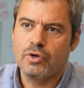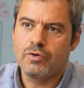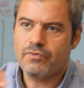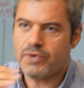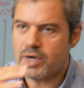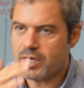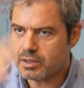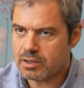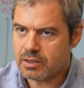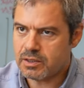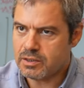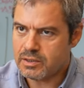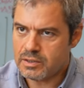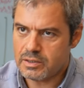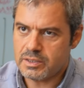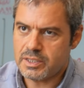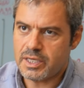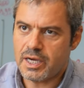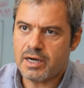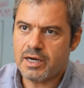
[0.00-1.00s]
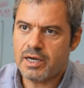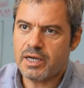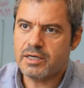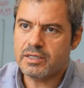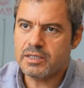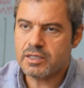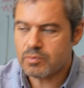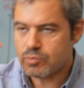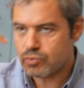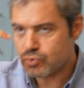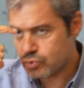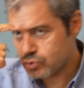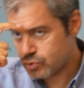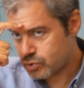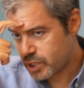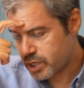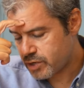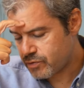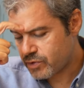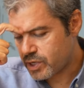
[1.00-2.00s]
Farklı yerlerde
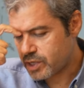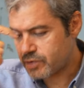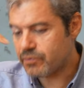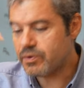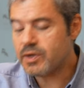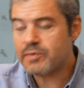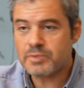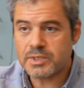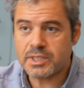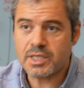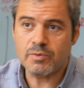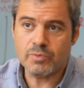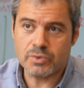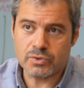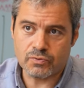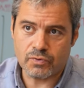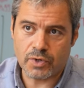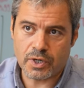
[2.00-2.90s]
bunlar var. Web sitemiz